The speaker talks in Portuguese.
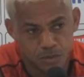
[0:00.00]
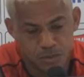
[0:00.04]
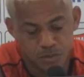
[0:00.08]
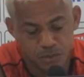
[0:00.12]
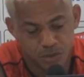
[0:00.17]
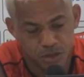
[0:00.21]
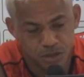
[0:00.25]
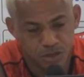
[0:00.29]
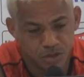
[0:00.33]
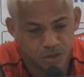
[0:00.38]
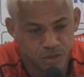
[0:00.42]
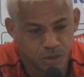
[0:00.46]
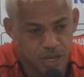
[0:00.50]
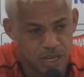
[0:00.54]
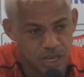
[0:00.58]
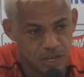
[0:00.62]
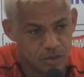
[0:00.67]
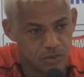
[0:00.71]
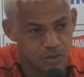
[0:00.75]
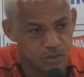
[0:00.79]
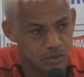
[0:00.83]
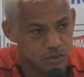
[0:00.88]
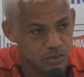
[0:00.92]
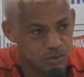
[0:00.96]
Pro nosso
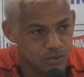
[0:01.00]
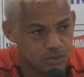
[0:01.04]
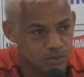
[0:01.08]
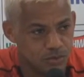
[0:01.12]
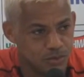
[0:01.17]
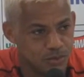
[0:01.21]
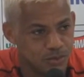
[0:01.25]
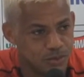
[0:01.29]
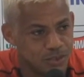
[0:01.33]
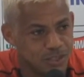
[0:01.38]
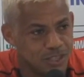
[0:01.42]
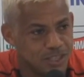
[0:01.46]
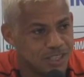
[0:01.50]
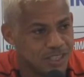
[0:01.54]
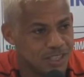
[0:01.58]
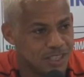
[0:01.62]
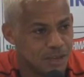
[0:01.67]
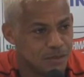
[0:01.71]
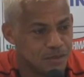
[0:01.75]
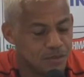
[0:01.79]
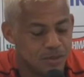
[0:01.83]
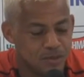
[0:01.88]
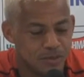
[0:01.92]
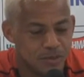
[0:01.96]
ego, você
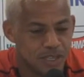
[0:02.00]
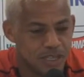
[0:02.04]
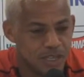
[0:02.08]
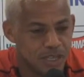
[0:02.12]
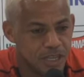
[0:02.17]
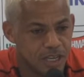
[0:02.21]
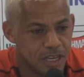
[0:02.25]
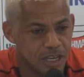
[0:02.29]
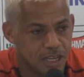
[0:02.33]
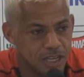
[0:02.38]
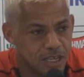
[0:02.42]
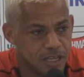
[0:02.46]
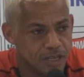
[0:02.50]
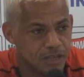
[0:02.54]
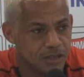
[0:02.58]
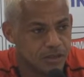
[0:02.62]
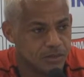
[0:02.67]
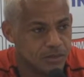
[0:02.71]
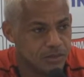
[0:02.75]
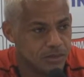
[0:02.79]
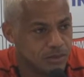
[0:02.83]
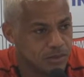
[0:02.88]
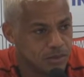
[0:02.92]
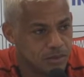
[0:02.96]
sabe como é que é, né?
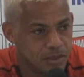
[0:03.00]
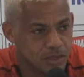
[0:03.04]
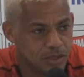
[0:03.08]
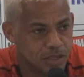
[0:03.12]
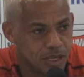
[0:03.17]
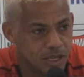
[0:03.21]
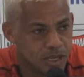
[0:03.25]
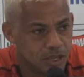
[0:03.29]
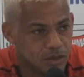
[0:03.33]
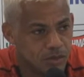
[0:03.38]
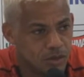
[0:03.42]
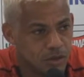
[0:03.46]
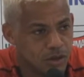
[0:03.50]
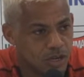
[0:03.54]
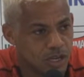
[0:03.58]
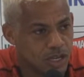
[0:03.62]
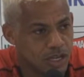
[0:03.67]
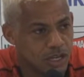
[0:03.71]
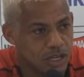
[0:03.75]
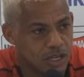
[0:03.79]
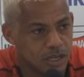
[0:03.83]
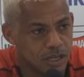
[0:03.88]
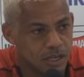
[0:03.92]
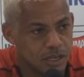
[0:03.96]
Isso é em
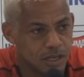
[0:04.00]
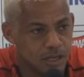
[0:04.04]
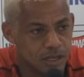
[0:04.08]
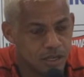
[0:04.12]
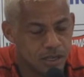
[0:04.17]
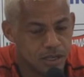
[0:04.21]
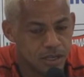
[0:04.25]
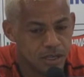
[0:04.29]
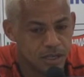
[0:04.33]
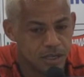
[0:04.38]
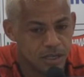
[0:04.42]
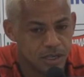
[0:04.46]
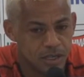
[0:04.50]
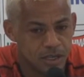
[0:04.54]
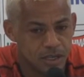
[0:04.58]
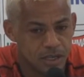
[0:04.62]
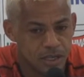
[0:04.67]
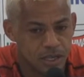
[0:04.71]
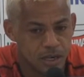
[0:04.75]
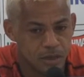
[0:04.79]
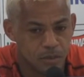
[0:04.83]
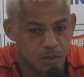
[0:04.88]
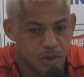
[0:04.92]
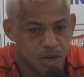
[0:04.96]
qualquer
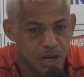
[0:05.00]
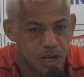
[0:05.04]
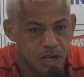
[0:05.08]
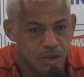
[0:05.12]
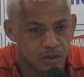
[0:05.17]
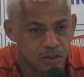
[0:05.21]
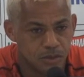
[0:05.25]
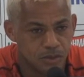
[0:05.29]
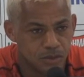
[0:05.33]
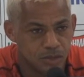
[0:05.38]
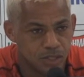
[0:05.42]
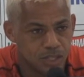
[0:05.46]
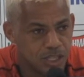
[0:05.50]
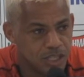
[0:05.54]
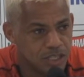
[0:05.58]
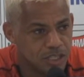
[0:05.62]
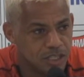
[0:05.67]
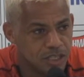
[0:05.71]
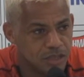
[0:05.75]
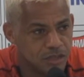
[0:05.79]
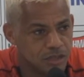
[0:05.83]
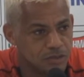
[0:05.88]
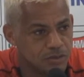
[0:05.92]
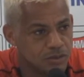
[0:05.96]
trabalho, no dia a
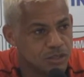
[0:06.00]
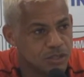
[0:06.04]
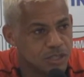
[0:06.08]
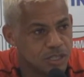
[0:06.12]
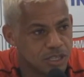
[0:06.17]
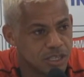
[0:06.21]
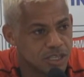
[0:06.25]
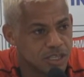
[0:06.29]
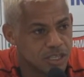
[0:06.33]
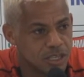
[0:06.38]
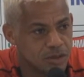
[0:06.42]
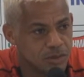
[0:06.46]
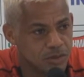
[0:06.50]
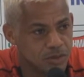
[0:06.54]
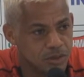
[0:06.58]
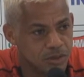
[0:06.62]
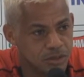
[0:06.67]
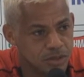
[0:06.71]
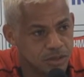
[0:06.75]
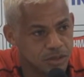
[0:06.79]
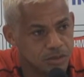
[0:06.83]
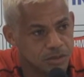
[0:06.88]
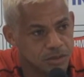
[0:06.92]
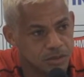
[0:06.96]
dia, quando você
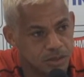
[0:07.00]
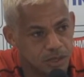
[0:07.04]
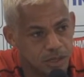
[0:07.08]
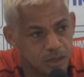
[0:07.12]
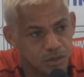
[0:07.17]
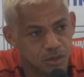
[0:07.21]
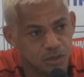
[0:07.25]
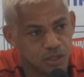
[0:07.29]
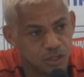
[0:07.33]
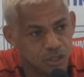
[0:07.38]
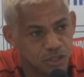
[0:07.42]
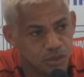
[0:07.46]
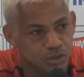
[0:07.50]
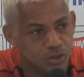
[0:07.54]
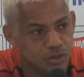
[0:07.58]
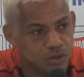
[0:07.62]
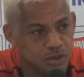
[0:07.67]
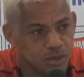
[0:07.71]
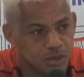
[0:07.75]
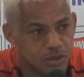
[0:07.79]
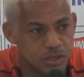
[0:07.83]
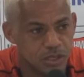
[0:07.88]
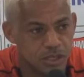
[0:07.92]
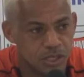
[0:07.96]
recebe
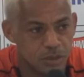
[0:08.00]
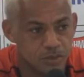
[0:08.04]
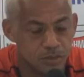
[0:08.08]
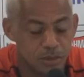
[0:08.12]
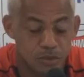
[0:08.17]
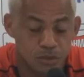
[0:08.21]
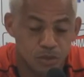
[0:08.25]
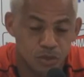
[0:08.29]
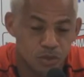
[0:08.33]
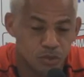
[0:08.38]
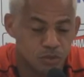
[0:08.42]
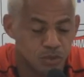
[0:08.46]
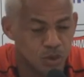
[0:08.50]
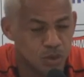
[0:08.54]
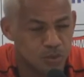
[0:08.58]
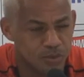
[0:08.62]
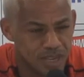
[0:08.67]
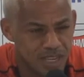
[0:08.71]
elogios, sempre é muito bom.